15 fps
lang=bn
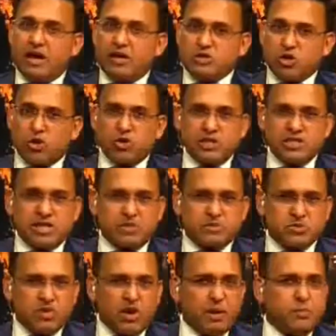যখনই
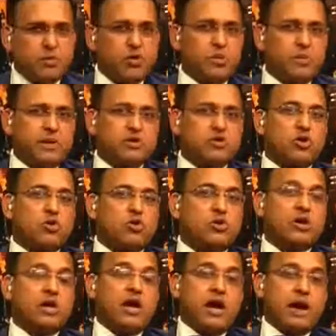সাবস্ক্রাইব করবেন তখন
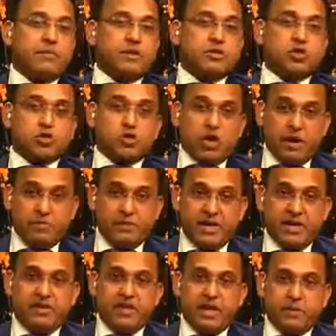আমরা যত আপডেট
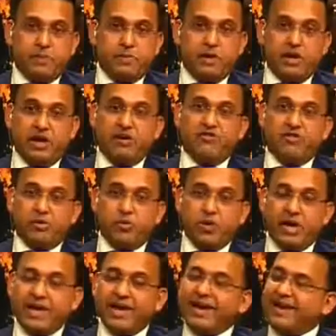দিই এভরি
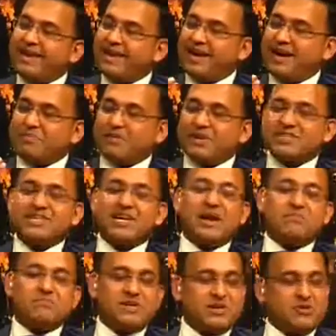উইকে আপনারা সেই
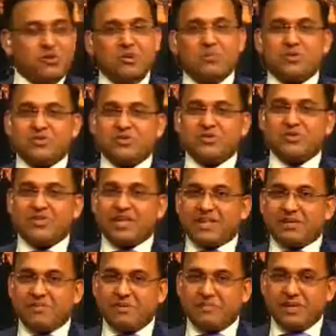আপডেটগুলি পর্যন্ত দেখতে
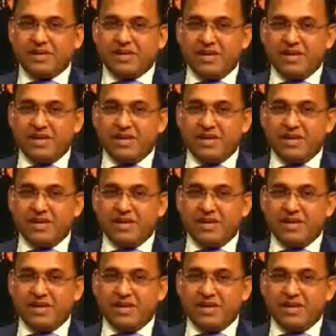পাবেন